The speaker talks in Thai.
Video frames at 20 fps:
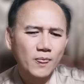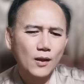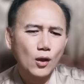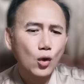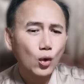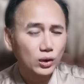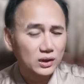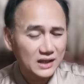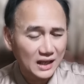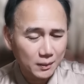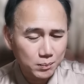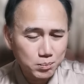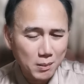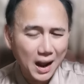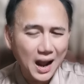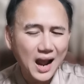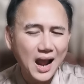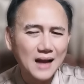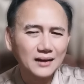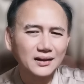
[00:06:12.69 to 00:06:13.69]
หงุดหงิด
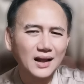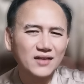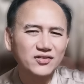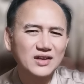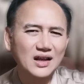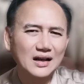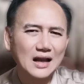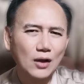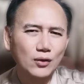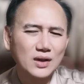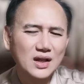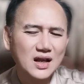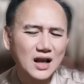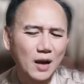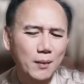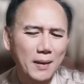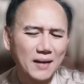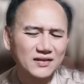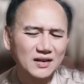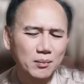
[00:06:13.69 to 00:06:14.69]
มาก ถ้าสิ่งเหล่านี้
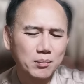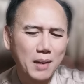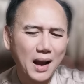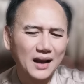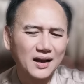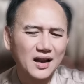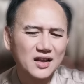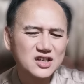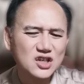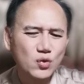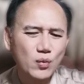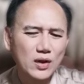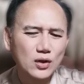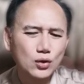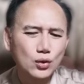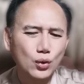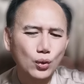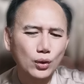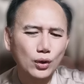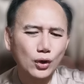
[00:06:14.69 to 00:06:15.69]
เข้ามาสัมพันธ์ในชีวิต
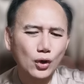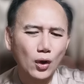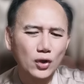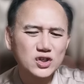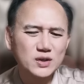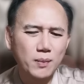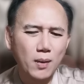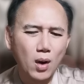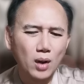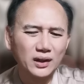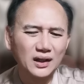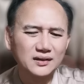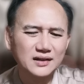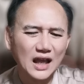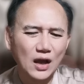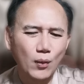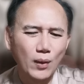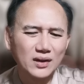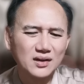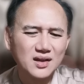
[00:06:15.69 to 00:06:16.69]
คุณ โดยเฉพาะตั้ง
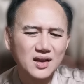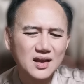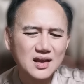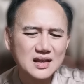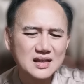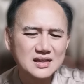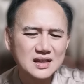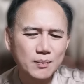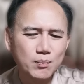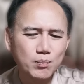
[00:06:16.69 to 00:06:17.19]
แต่วันที่